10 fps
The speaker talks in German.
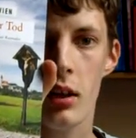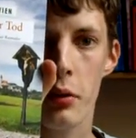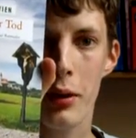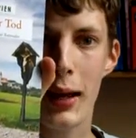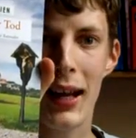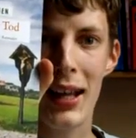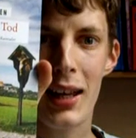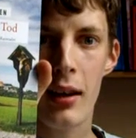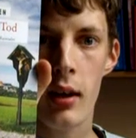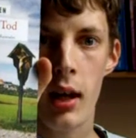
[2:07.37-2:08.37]
Aus der
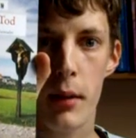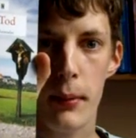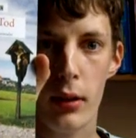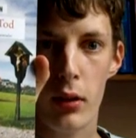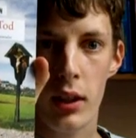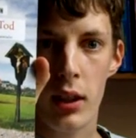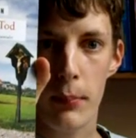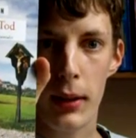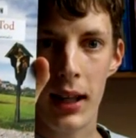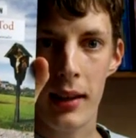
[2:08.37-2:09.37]
Reihe habe ich euch ja
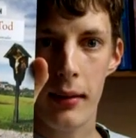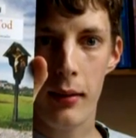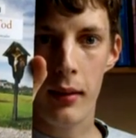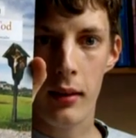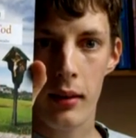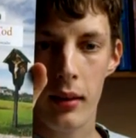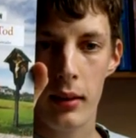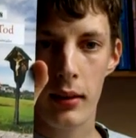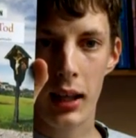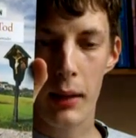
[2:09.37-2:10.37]
bereits
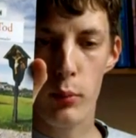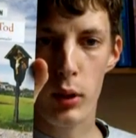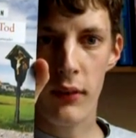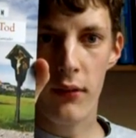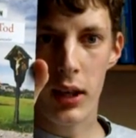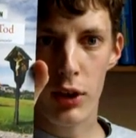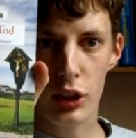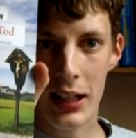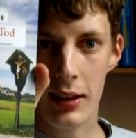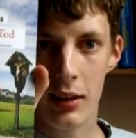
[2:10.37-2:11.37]
drei Bücher
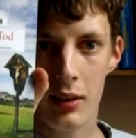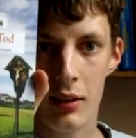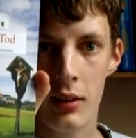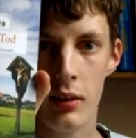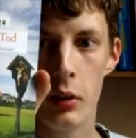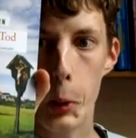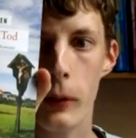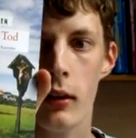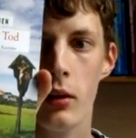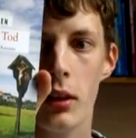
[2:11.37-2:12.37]
vorgestellt.
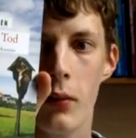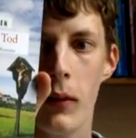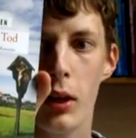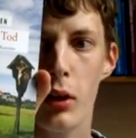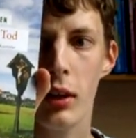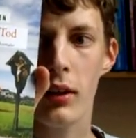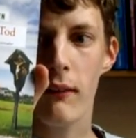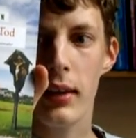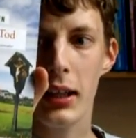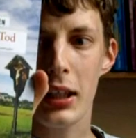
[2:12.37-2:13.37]
Und das werde ich euch dann
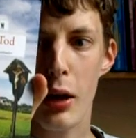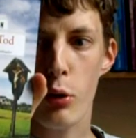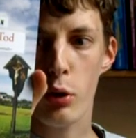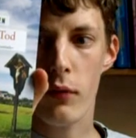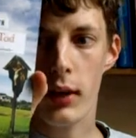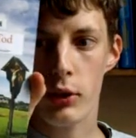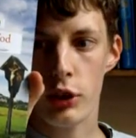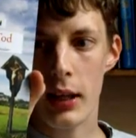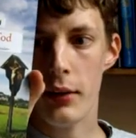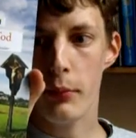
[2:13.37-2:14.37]
vielleicht auch noch
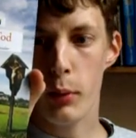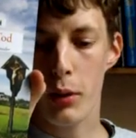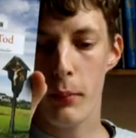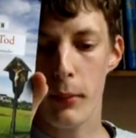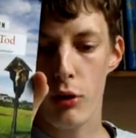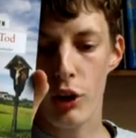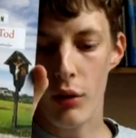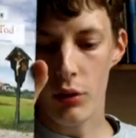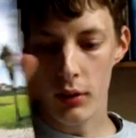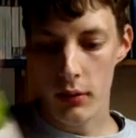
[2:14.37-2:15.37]
vorstellen. Muss ich mal
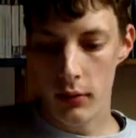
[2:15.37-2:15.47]
schauen.